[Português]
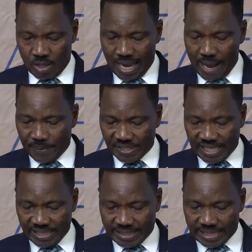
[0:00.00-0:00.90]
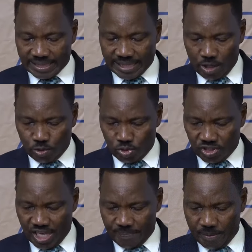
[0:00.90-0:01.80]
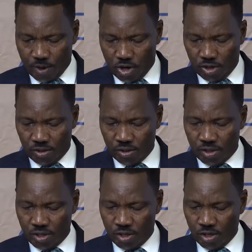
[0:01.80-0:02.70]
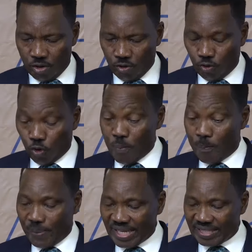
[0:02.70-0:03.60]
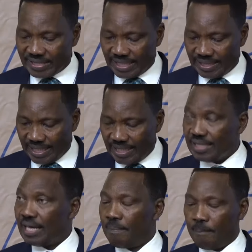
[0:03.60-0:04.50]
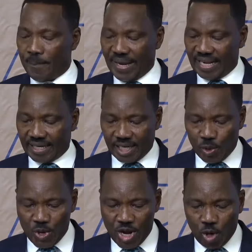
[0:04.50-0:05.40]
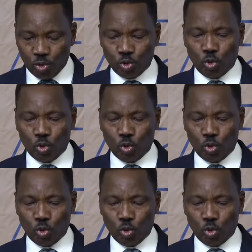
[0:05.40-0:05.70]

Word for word: A presente sessão do CPMO foi precedida pela reunião do